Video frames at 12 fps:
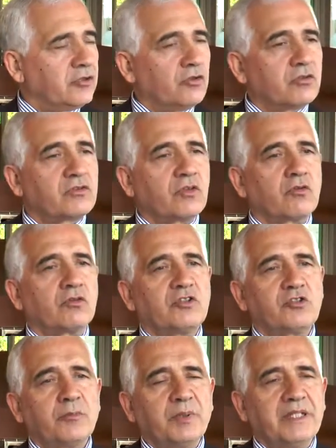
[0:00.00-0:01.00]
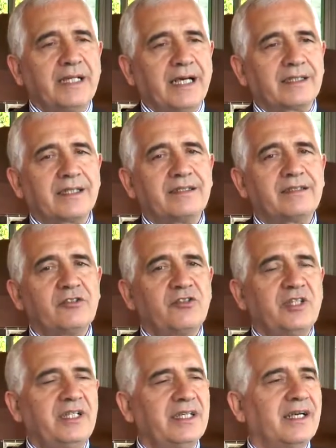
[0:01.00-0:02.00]
non sono disciplinate in
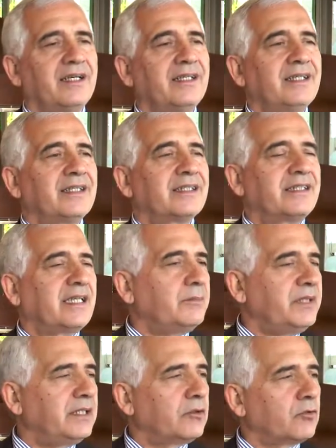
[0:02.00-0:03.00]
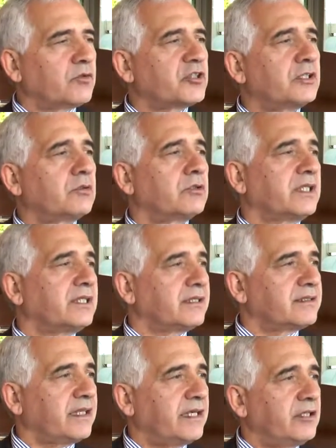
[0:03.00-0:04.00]
Sicilia dal
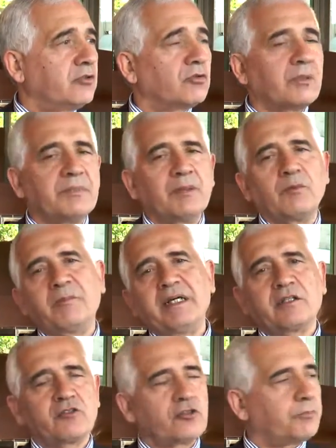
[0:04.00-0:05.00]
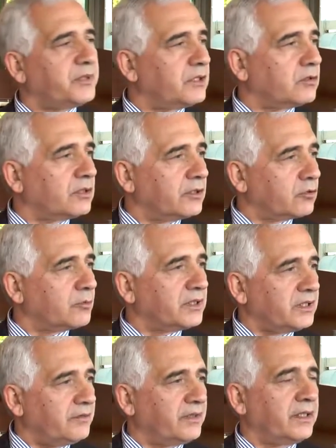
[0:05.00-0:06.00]
1936, non abbiamo mai recepito le
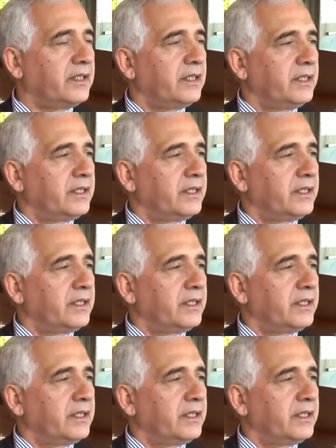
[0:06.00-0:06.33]
normative